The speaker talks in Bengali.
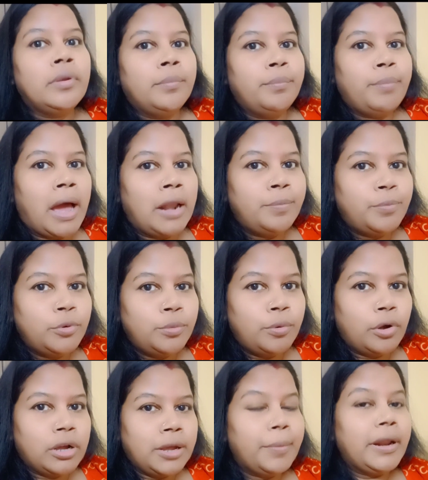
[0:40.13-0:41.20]

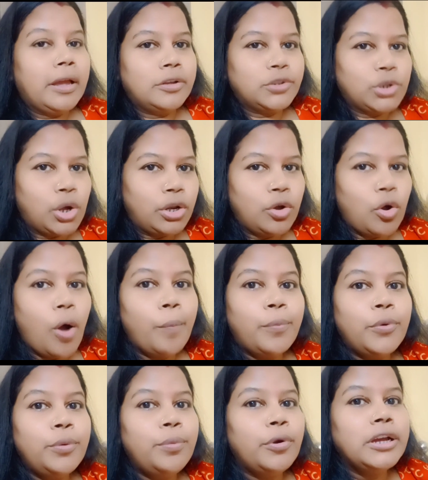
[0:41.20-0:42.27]
বালপূর্বককে মানে সরি
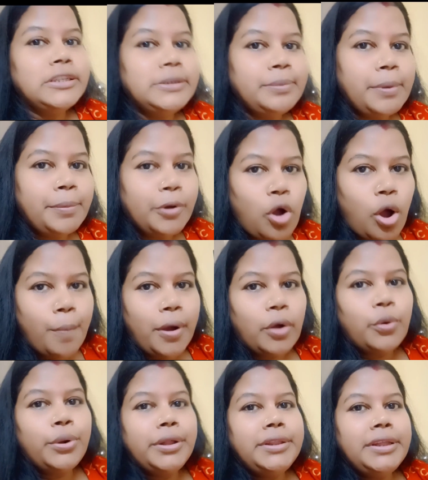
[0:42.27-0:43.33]
অপূর্বকে যেভাবে ক্ষমা
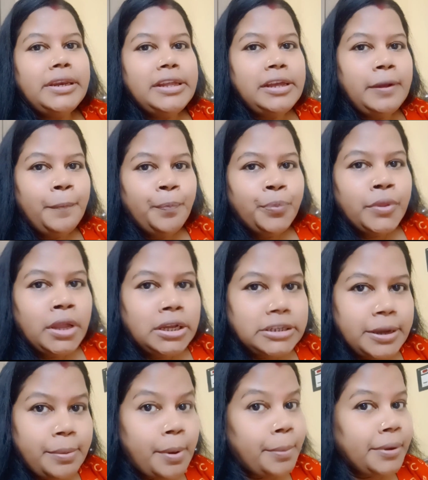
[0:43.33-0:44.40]
করে দিলি
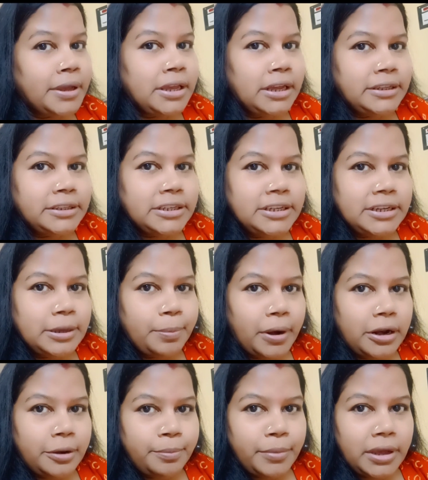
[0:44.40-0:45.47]
সেভাবে কি এই
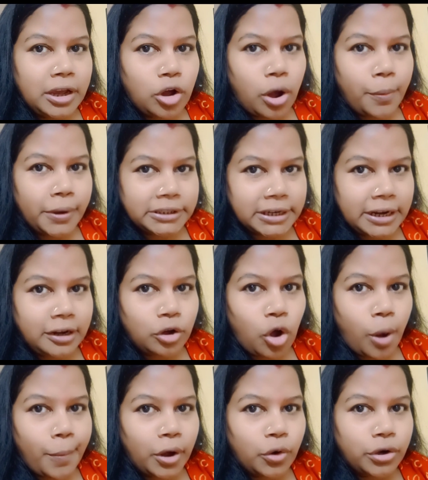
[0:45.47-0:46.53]
চিঙ্কিপালের মেয়ে ক্ষমা চাইলে
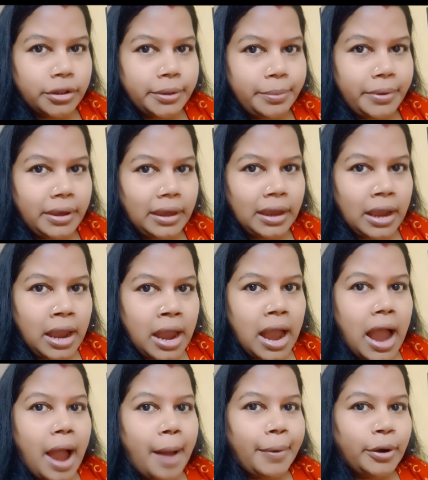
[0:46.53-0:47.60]
ক্ষমা করে দিবি
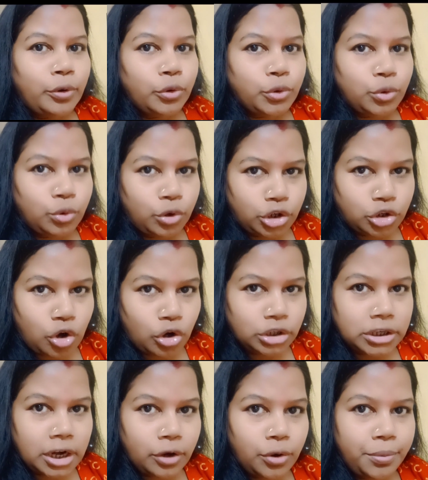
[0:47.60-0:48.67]
আবার নতুন করে
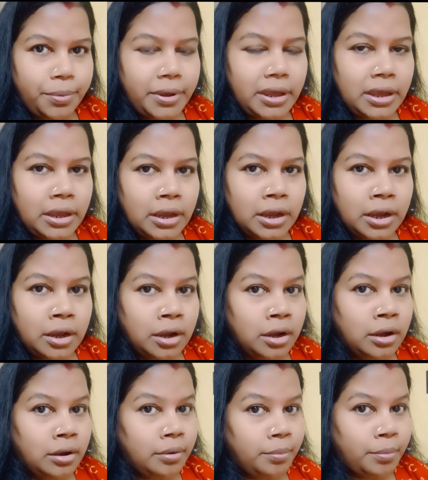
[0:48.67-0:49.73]
সংসার করবি
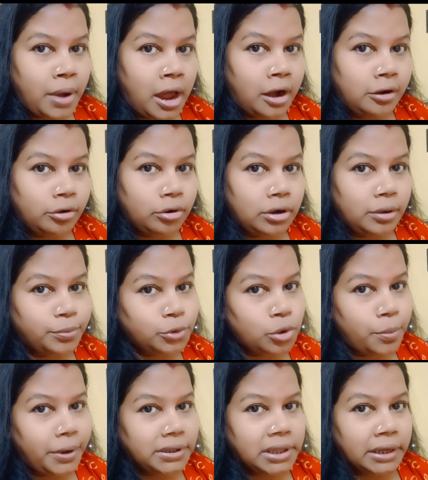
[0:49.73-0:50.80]
ভালো করে
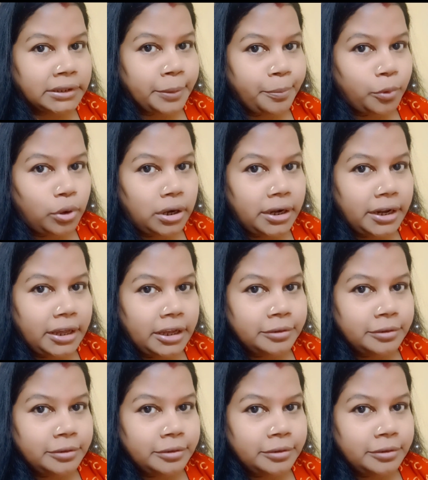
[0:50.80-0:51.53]
সময় থাকতে বলে নে